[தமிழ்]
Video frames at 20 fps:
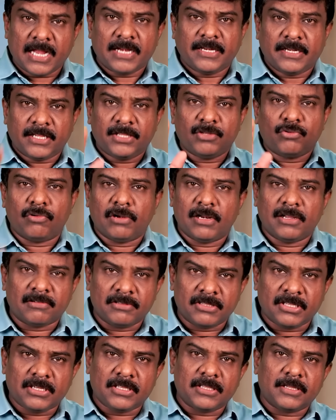ஏன் உங்களுக்கு
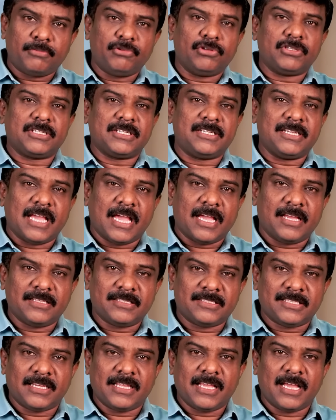வந்திருக்குது அப்படி வச்சுக்கோங்க
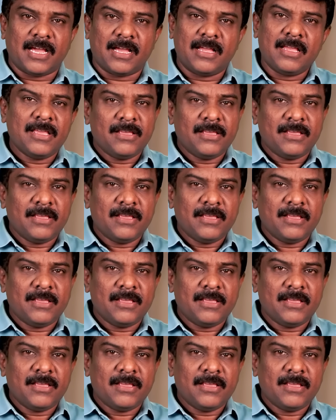சரியா